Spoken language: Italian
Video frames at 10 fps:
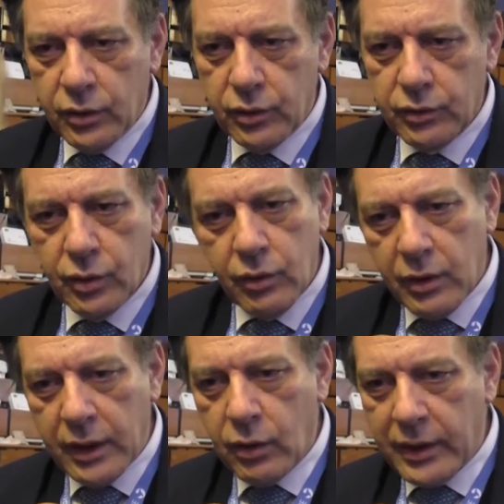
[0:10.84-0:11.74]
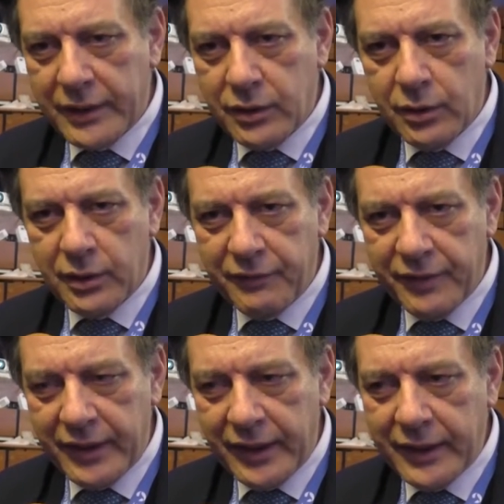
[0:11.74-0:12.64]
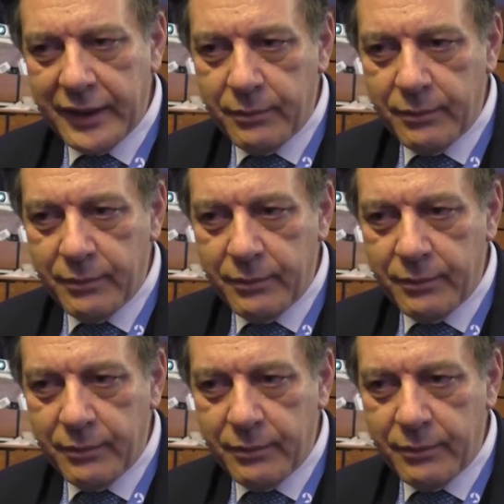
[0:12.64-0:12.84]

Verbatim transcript: non solo l'ecocardiografia eh,